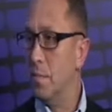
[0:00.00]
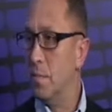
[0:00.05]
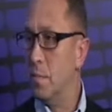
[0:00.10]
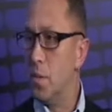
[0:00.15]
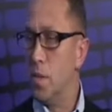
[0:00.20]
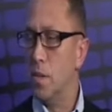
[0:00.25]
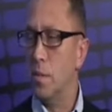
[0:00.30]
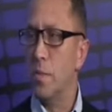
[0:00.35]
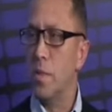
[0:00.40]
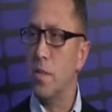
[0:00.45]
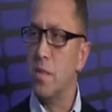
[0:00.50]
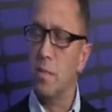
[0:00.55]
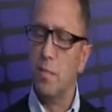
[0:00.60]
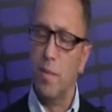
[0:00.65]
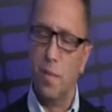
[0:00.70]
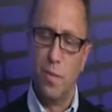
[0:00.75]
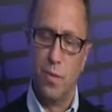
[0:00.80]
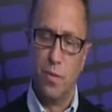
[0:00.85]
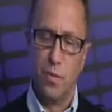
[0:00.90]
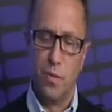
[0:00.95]
przed meczem
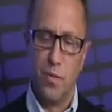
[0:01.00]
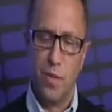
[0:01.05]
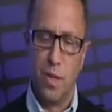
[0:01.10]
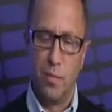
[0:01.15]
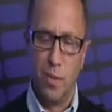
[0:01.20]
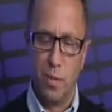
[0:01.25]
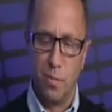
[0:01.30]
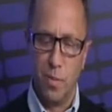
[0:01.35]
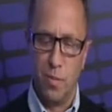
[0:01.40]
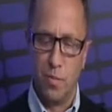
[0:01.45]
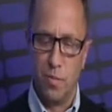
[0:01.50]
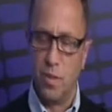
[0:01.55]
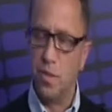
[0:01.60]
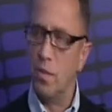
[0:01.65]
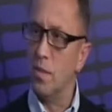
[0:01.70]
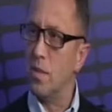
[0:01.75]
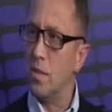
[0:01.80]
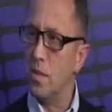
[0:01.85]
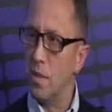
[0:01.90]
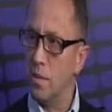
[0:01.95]
na pewno w ciemno bym
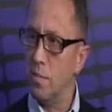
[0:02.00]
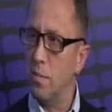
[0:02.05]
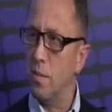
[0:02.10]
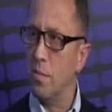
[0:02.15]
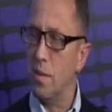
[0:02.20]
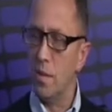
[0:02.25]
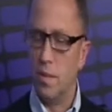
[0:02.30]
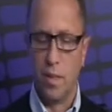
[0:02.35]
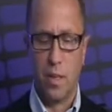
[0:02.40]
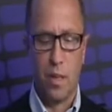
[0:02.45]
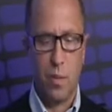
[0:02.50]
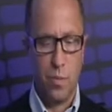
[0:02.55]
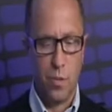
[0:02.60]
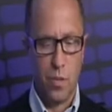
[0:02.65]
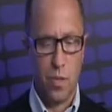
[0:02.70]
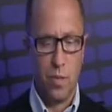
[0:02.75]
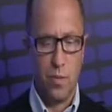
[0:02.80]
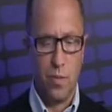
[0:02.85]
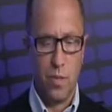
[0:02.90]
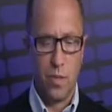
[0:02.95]
wziął, jeżeli była taka
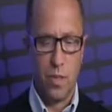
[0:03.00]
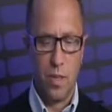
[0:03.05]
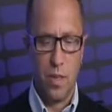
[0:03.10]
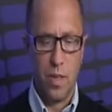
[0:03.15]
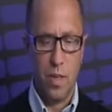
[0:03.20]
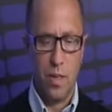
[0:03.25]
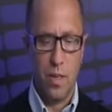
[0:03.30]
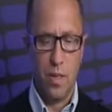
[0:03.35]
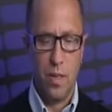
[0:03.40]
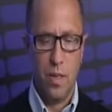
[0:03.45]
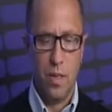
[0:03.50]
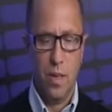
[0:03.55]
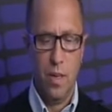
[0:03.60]
możliwość, ale